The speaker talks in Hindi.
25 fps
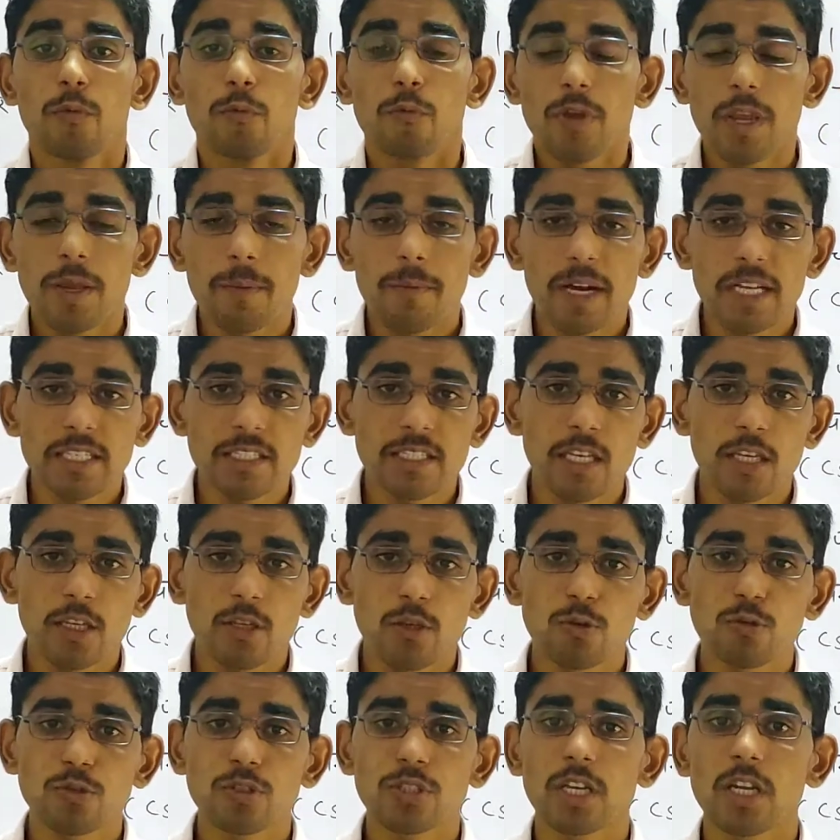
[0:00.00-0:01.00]
वीमा से
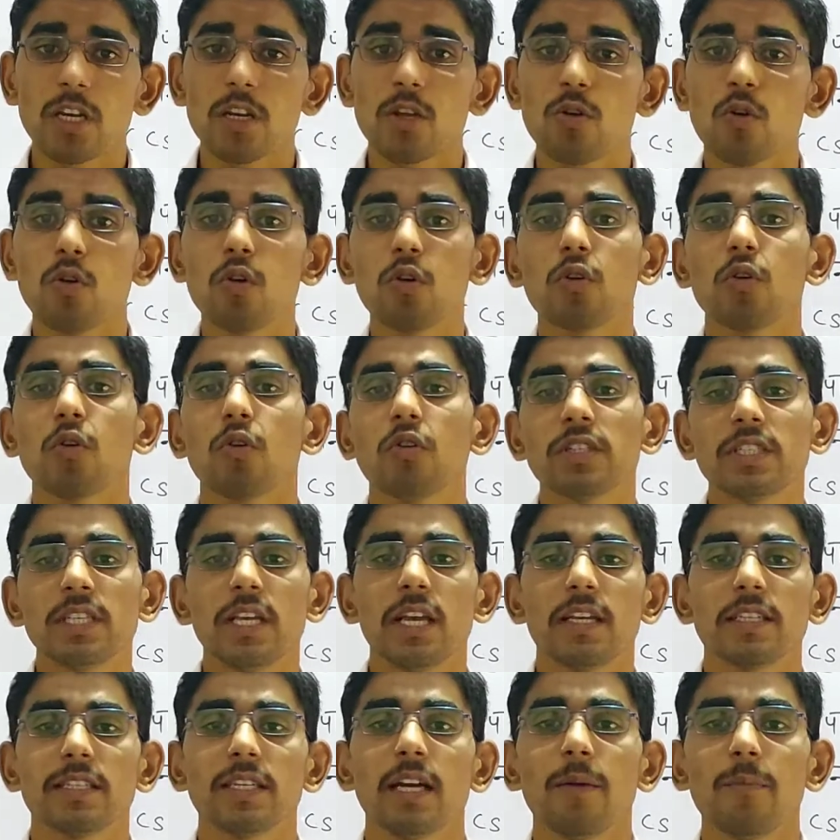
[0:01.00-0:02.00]
क्वेश्चन कौन कौन से
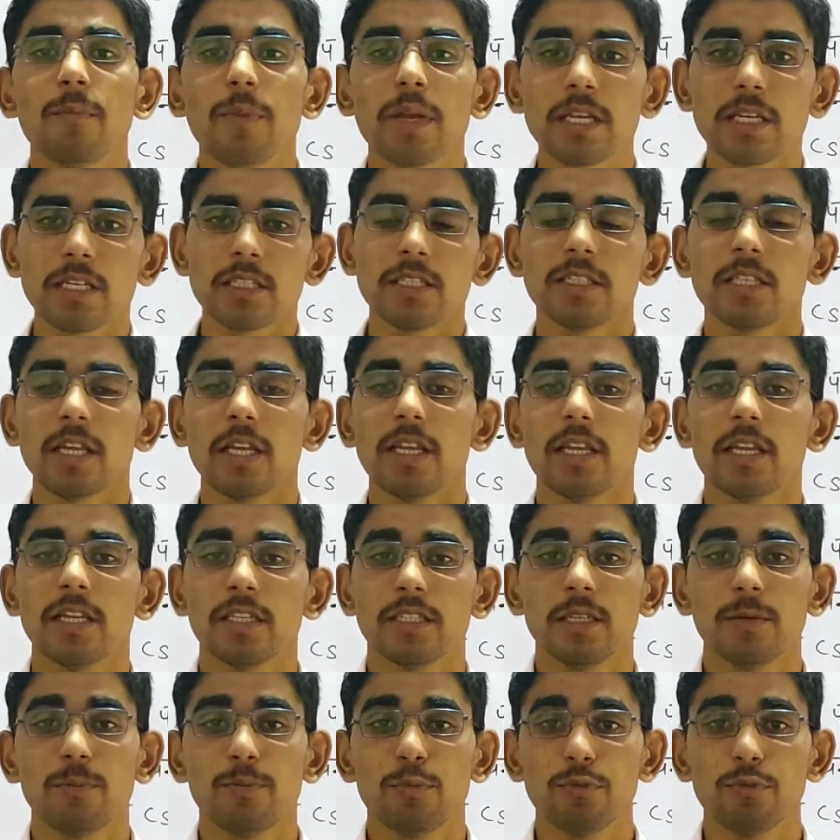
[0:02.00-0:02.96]
एग्जाम में किस तरीके से